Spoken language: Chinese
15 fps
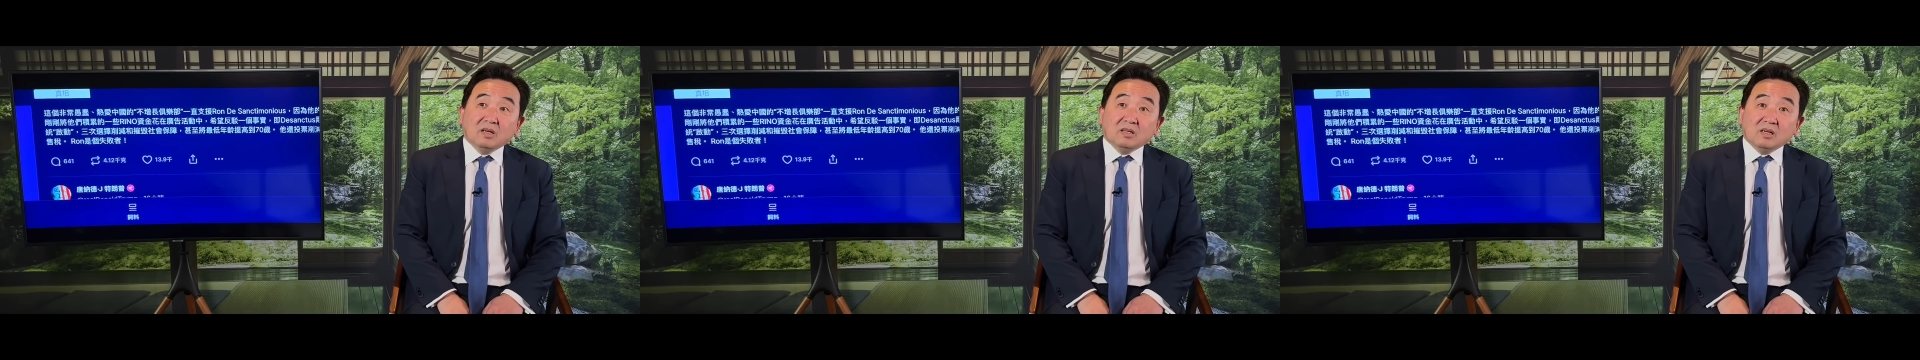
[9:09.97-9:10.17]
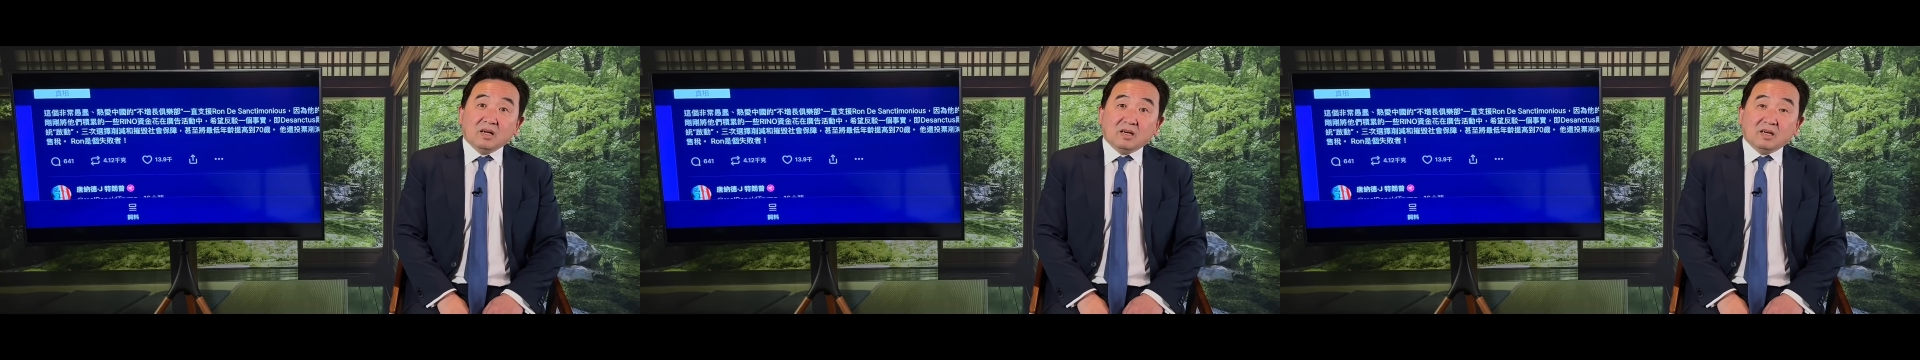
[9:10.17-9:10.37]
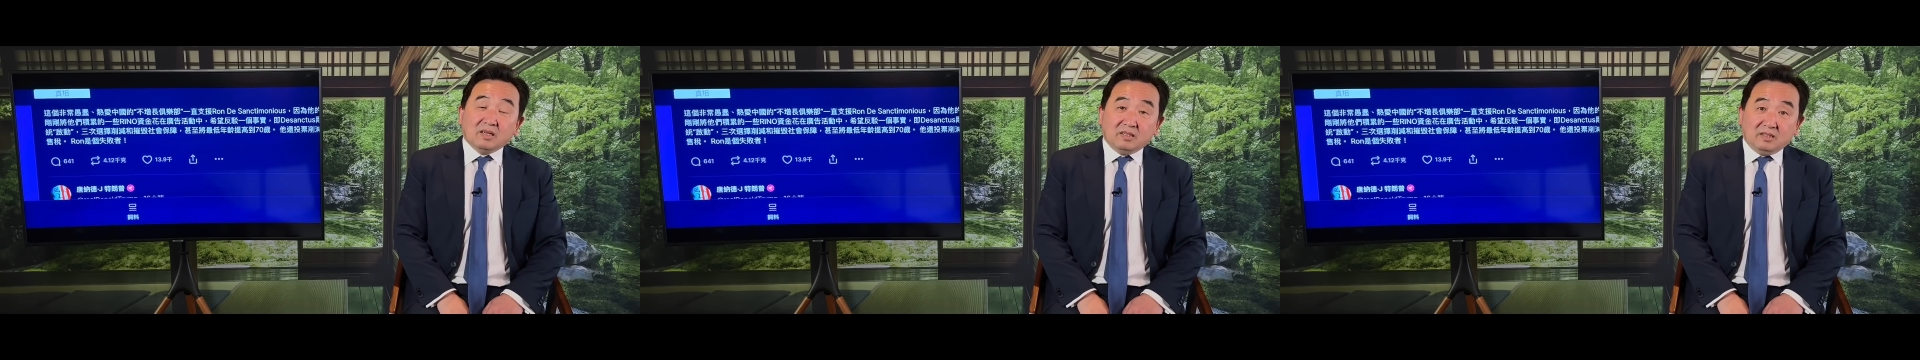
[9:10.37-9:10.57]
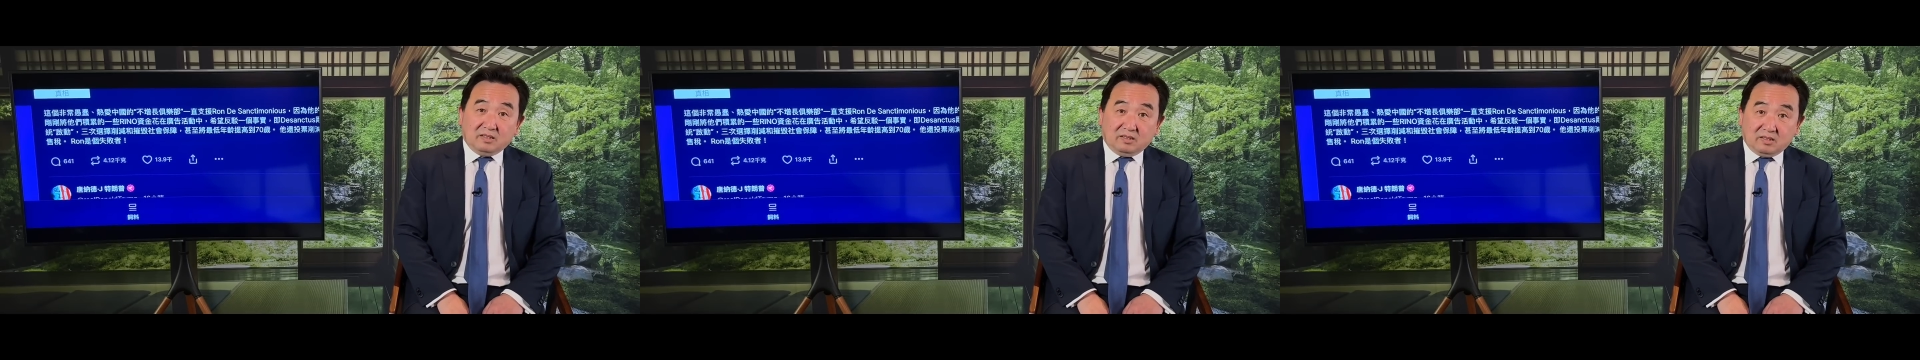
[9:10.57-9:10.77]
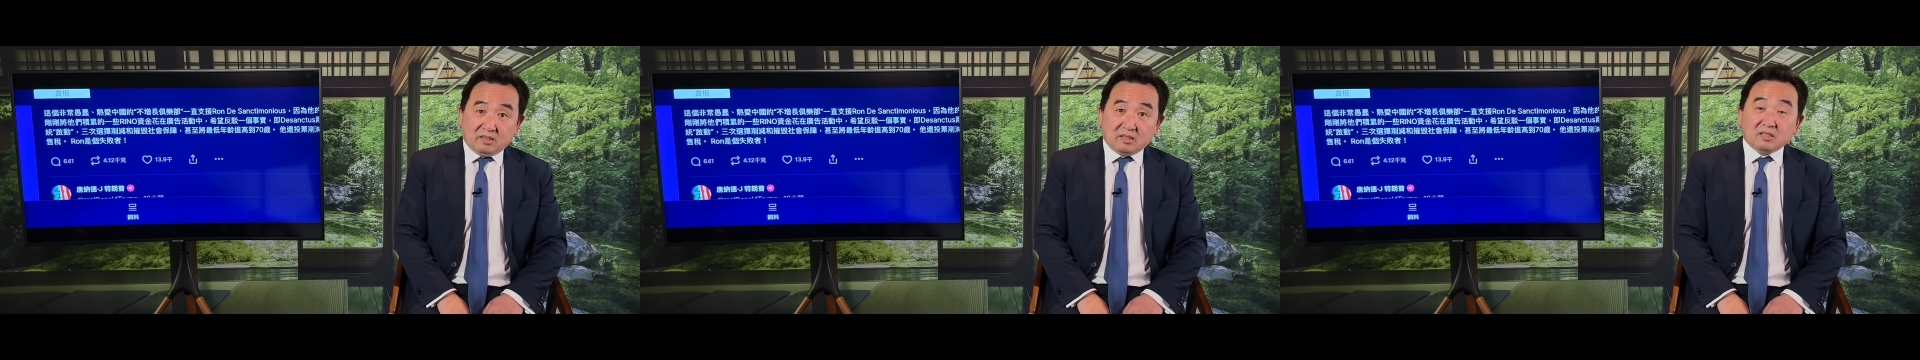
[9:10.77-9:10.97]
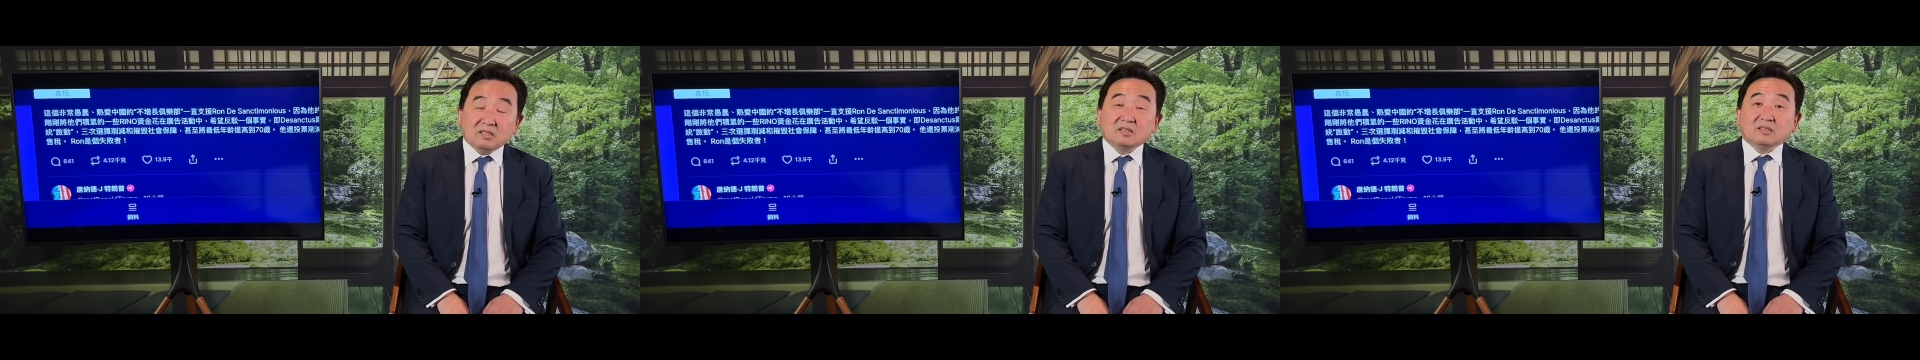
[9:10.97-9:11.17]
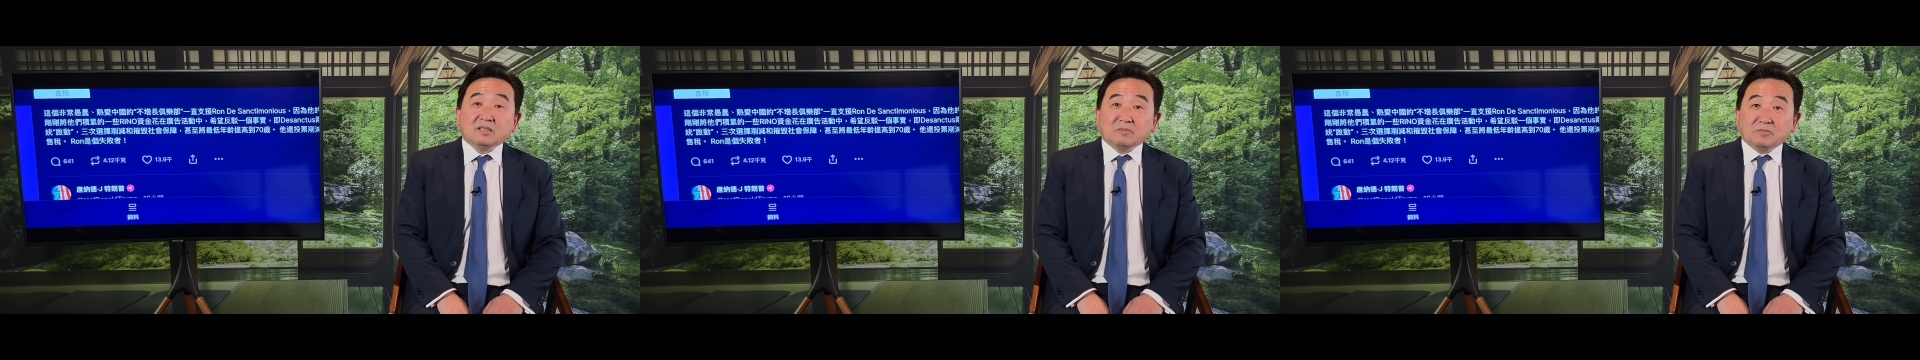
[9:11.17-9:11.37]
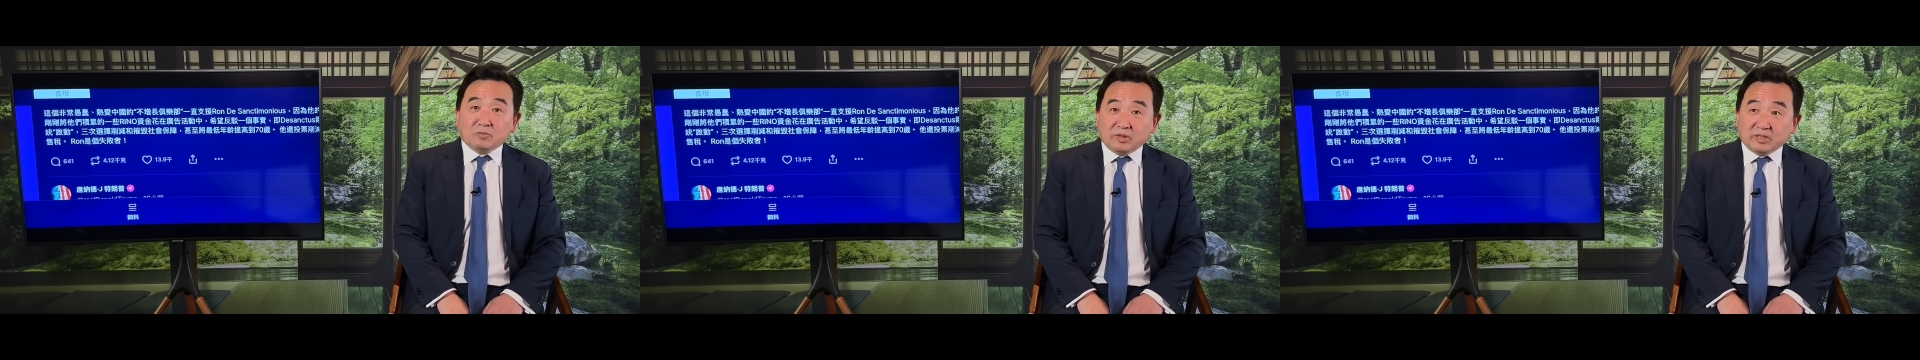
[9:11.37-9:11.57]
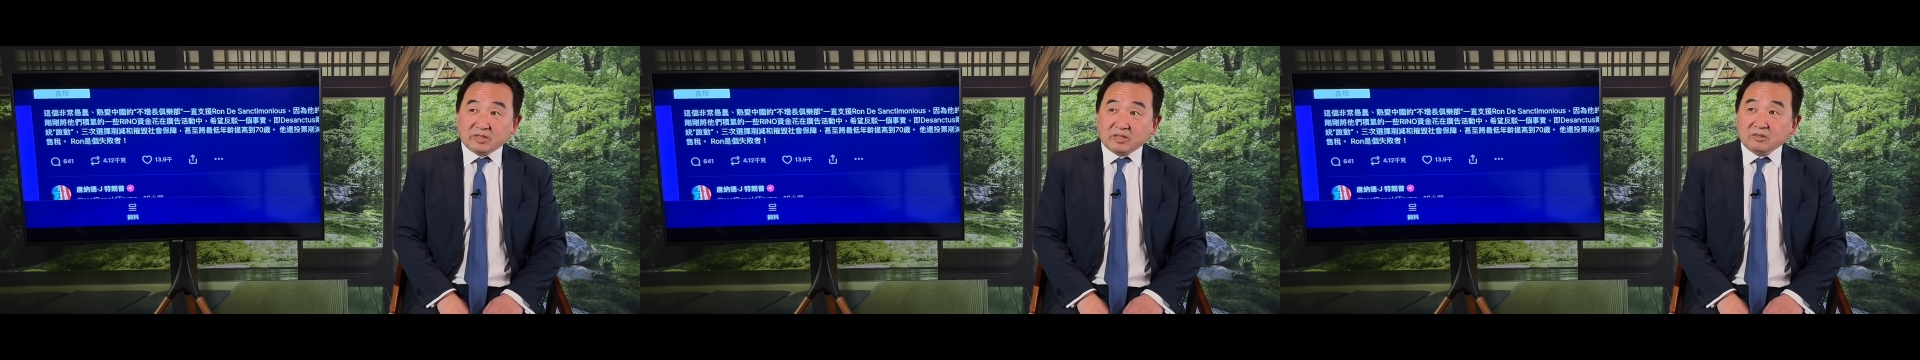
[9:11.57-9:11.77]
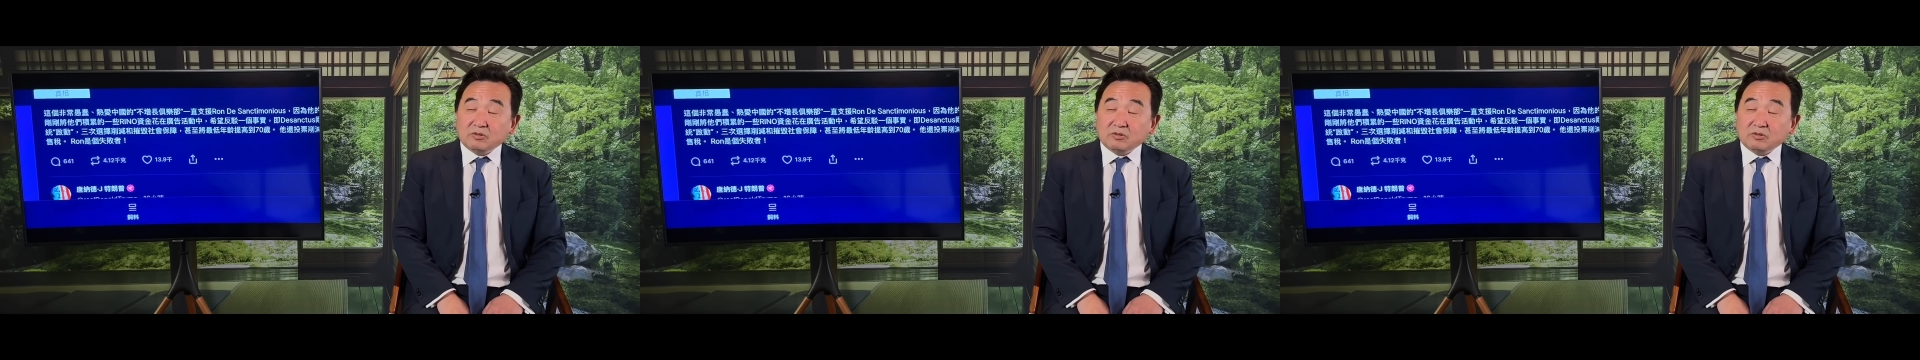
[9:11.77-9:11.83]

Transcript: 呃，是这么回事。